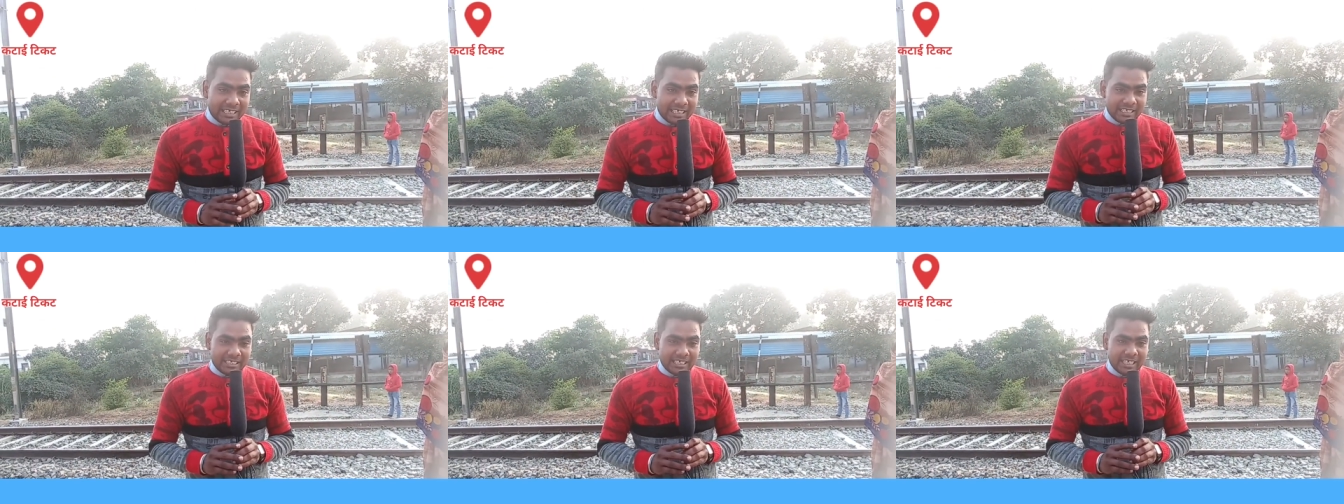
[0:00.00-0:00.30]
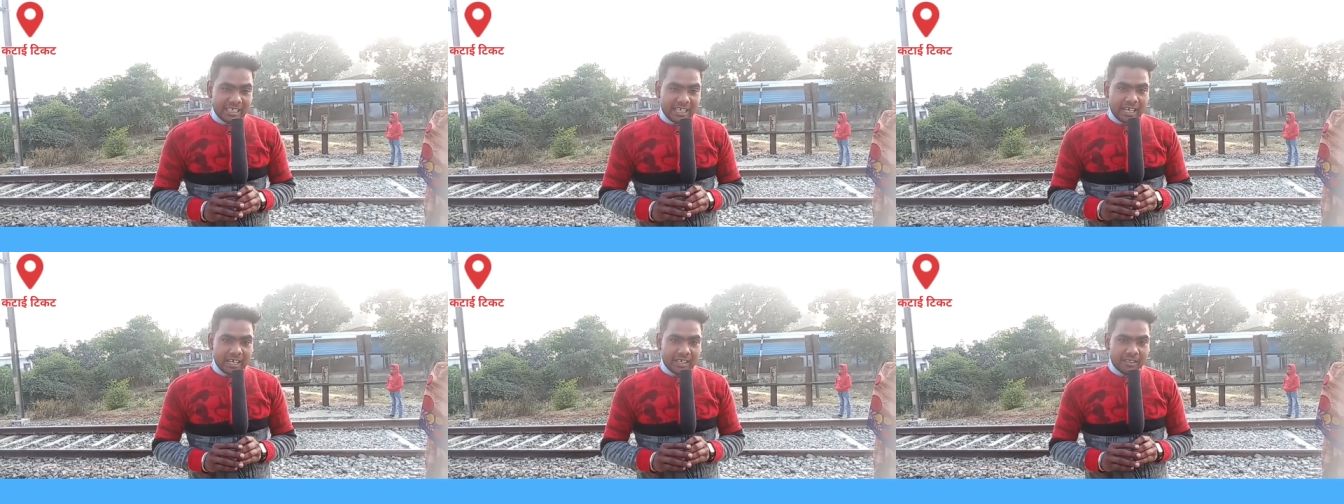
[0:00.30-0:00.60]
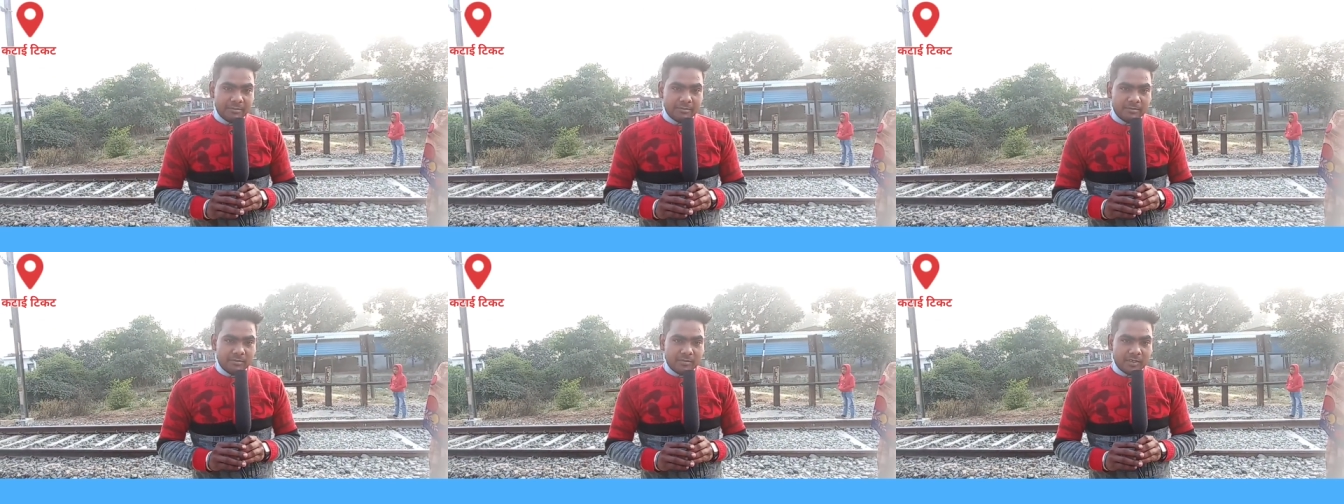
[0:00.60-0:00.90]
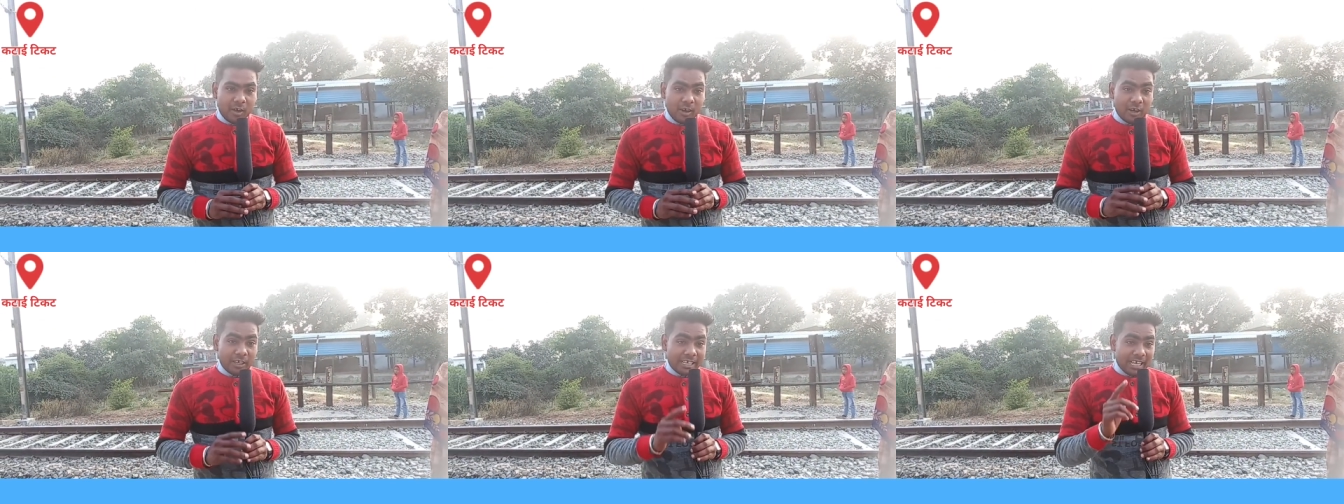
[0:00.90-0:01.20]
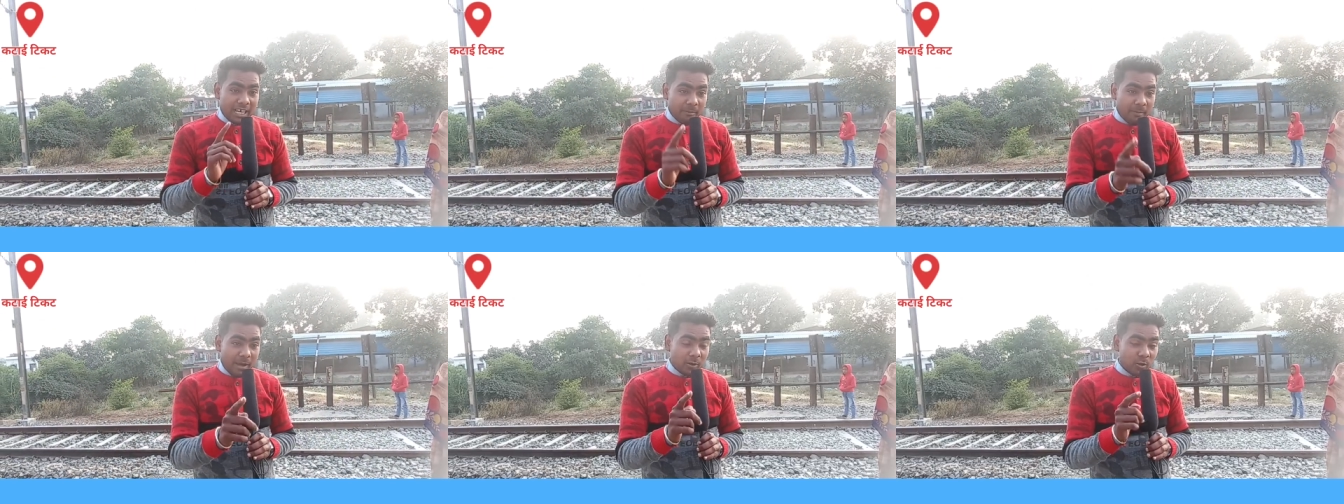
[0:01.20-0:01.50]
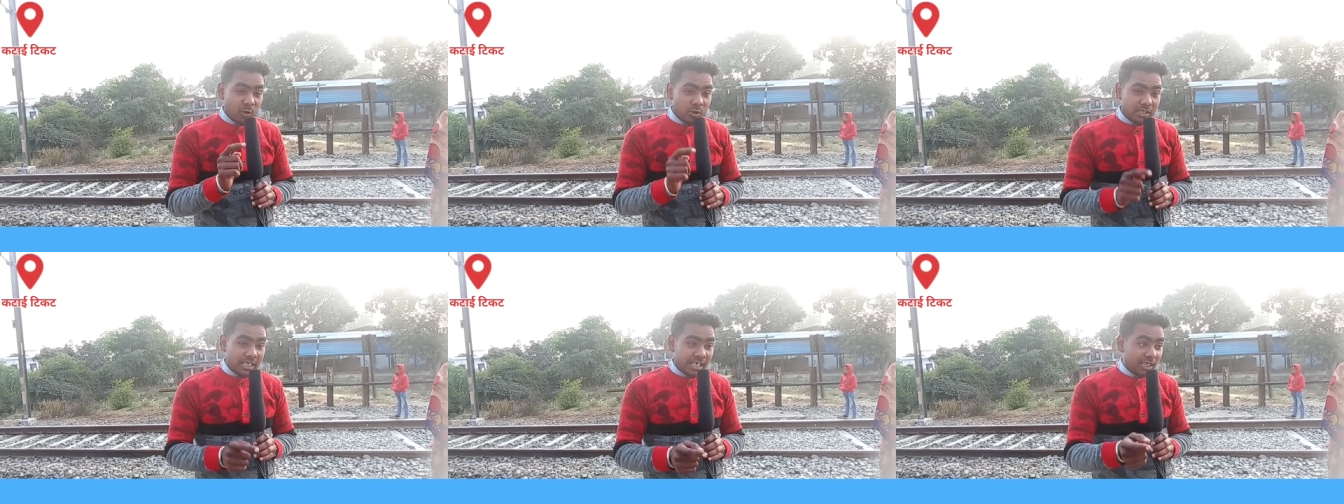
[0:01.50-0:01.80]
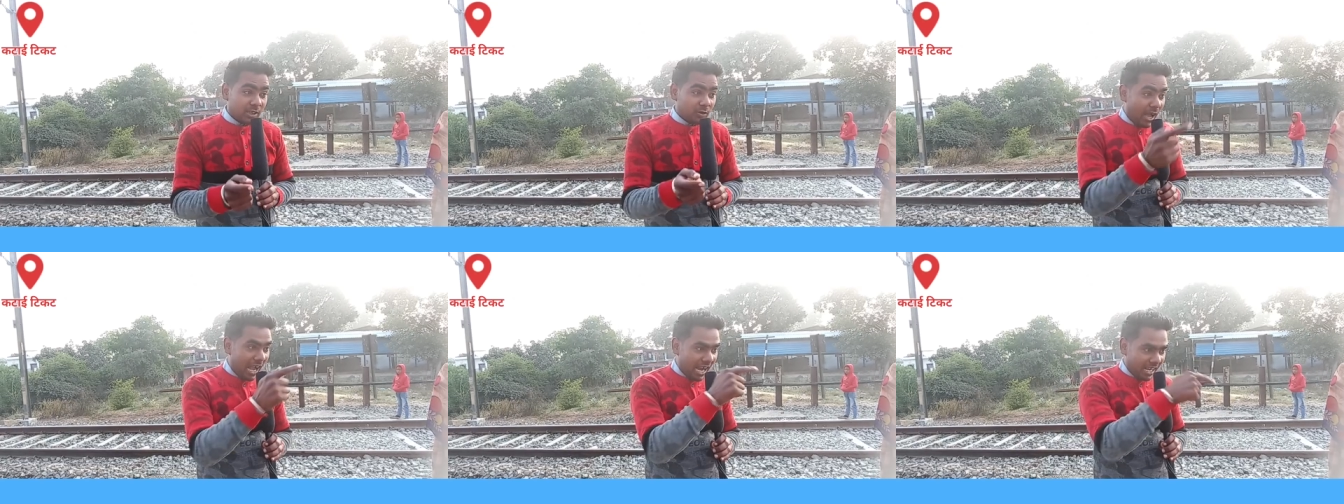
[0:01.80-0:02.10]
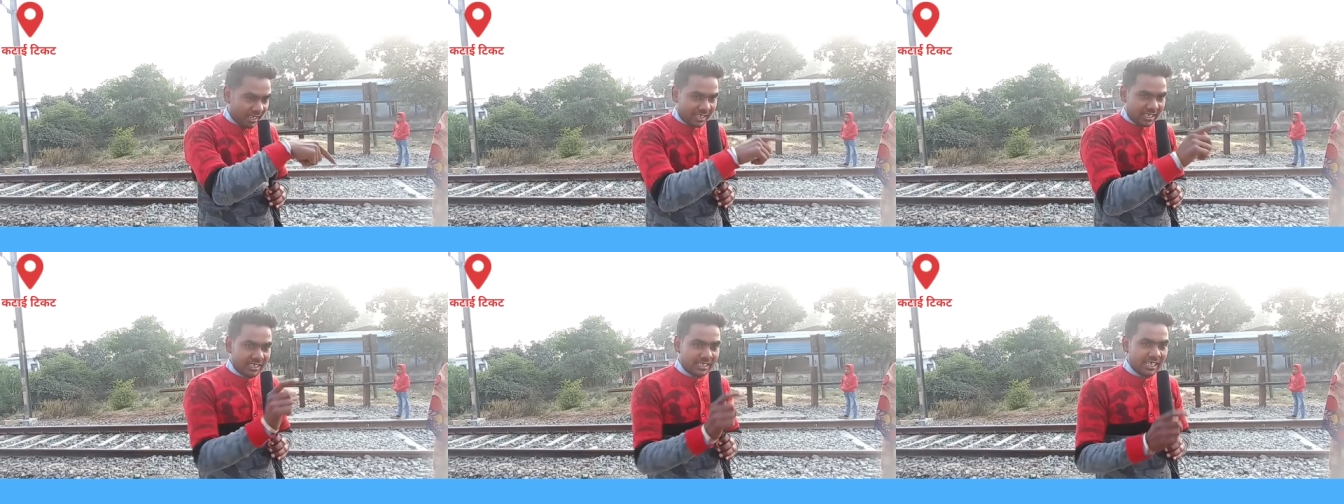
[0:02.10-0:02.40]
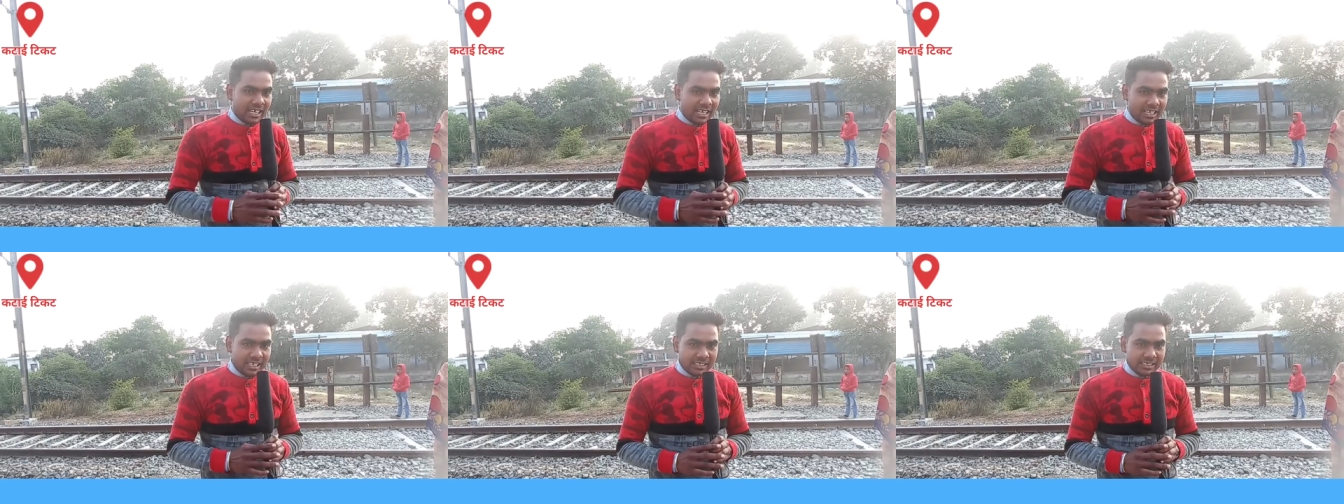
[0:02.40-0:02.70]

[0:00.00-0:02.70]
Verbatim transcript: कीजिएगा और एक बार हो सके तो आकर के देख